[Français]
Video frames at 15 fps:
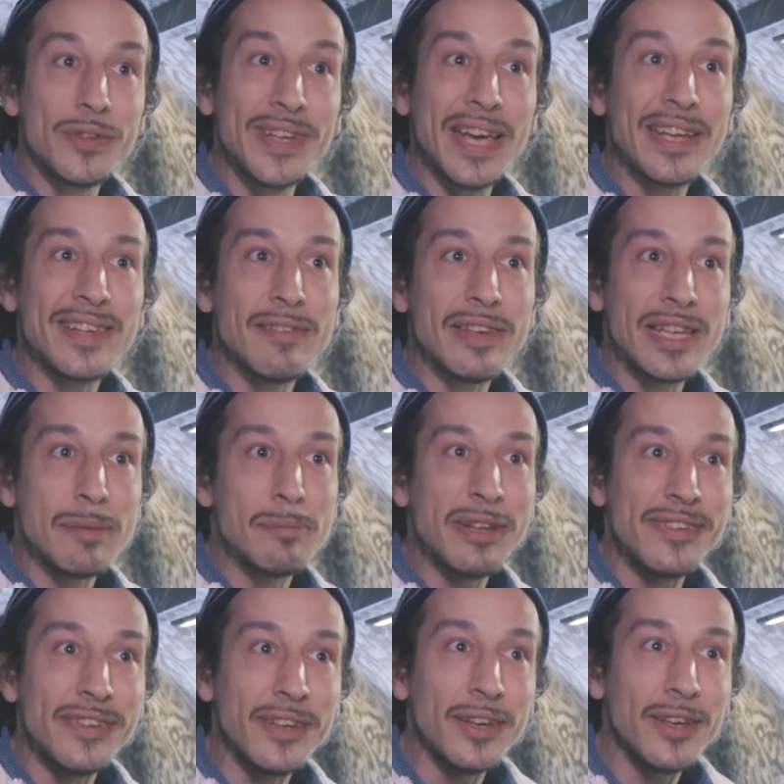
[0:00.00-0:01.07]
direct avec la
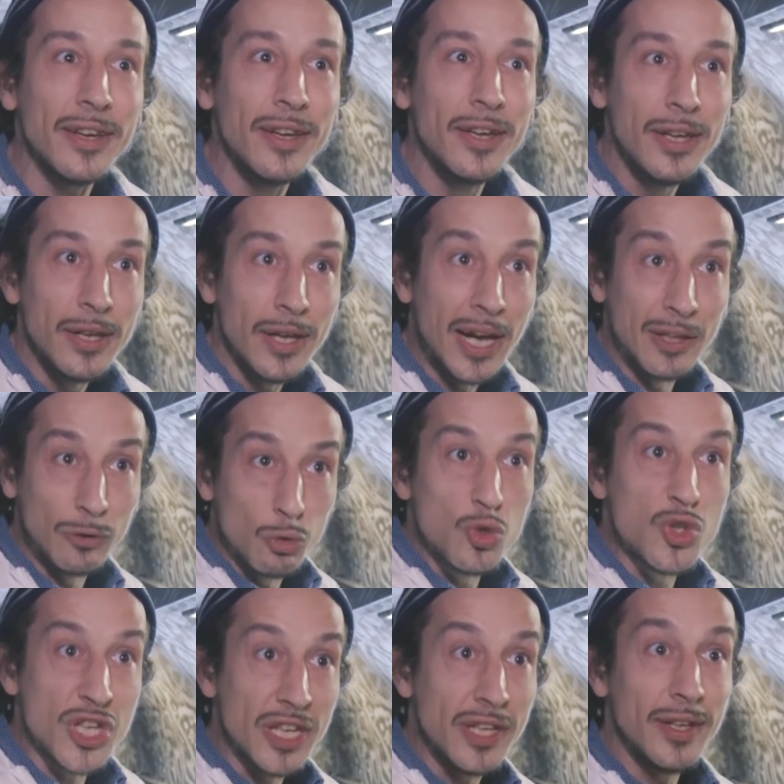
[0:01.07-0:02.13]
matière un
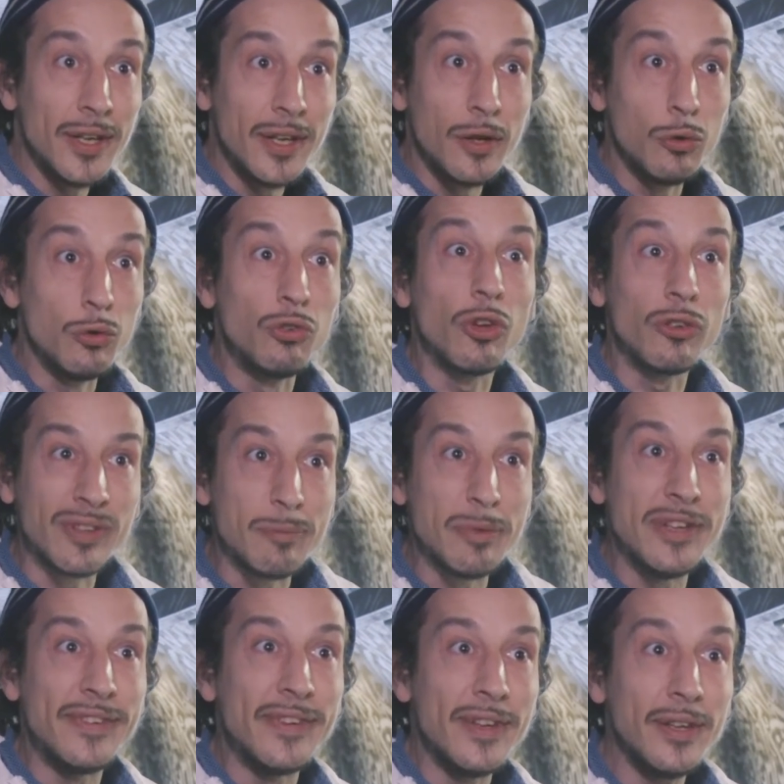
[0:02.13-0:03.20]
toucher, une
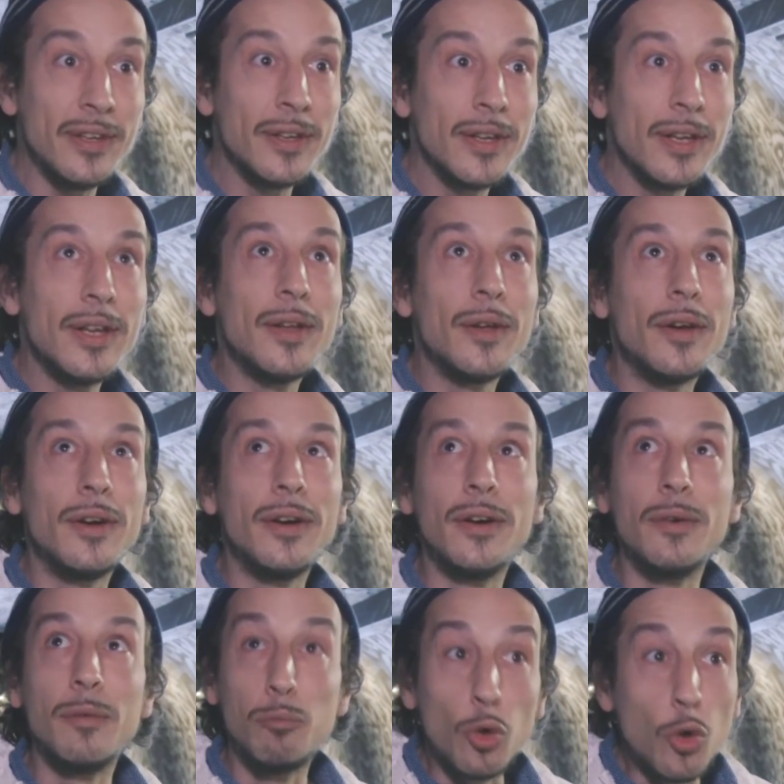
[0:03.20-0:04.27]
sensibilité,
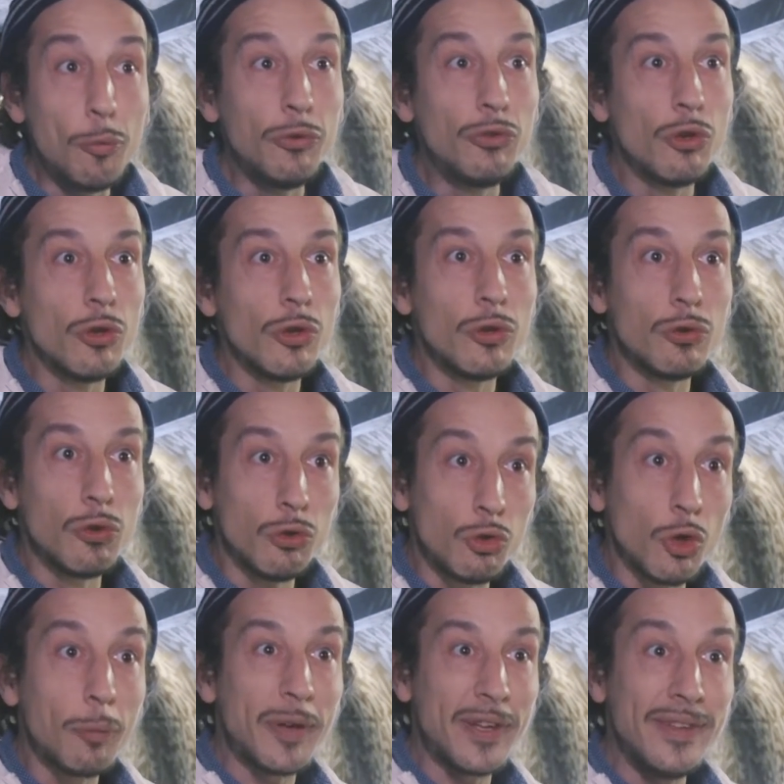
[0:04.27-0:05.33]
euh, beaucoup plus de, de
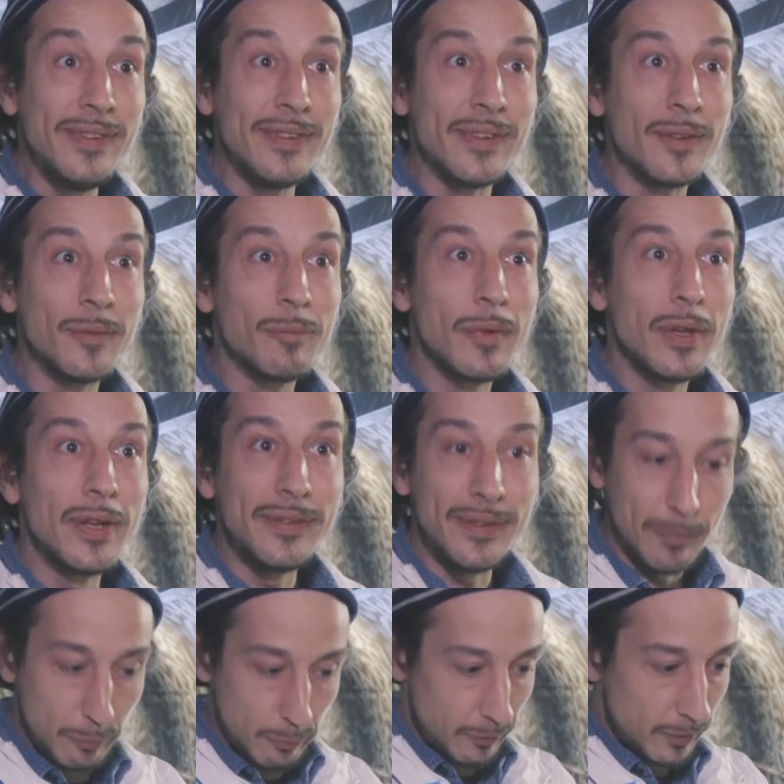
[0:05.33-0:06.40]
surprises.
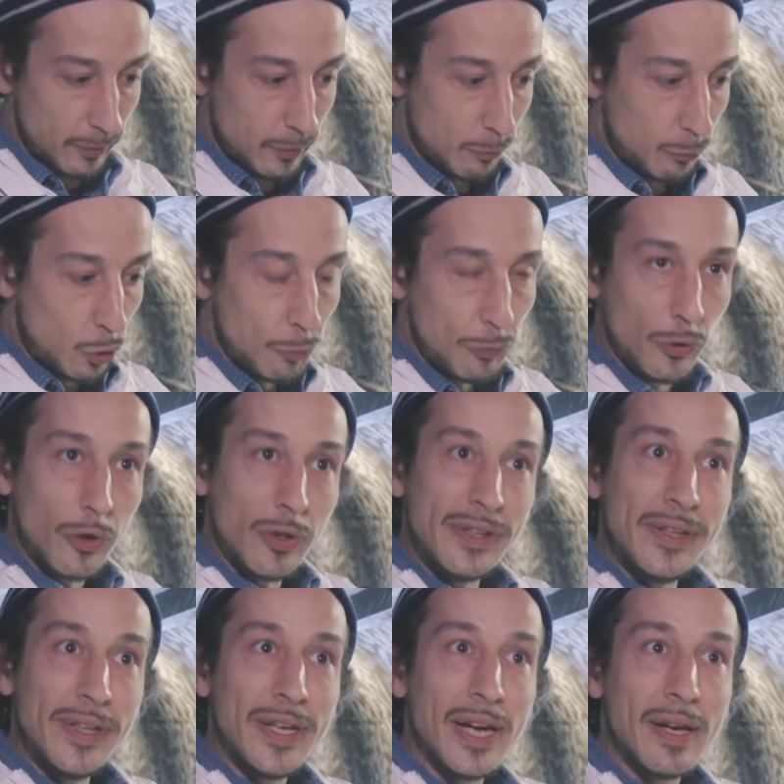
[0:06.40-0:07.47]
C'est beaucoup plus
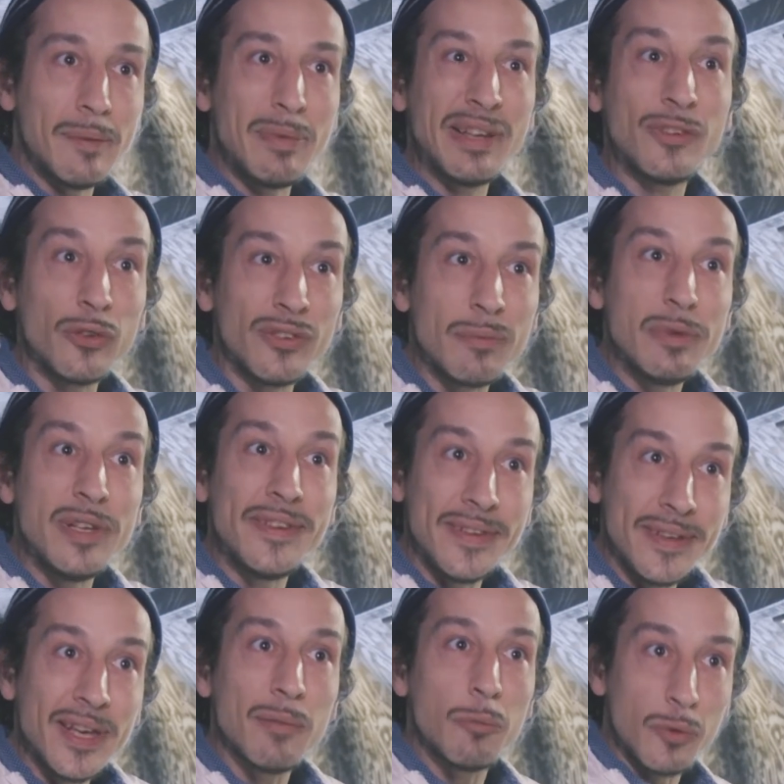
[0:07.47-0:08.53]
relié à ma
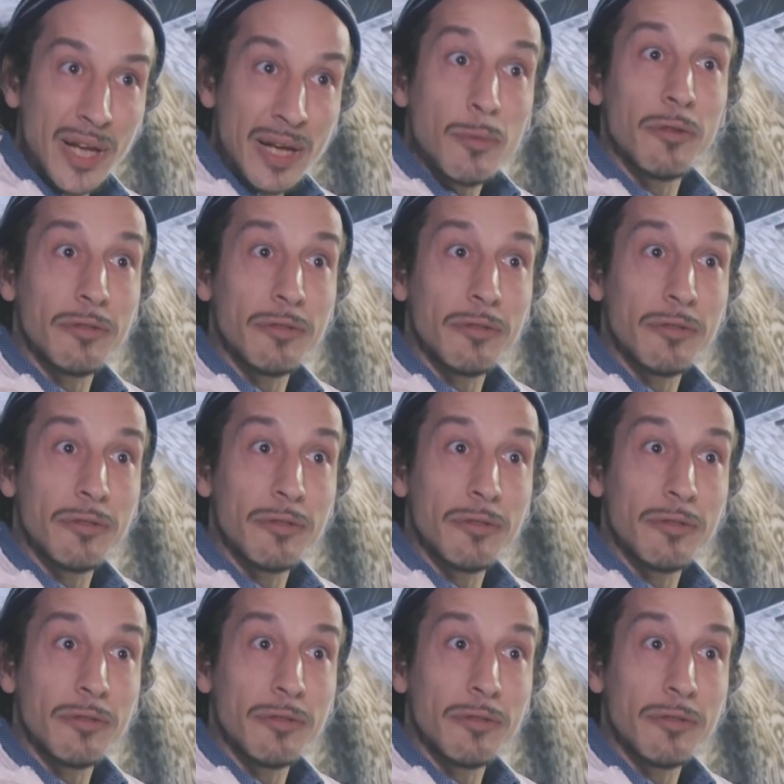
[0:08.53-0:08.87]
sensibilité, à mon âme en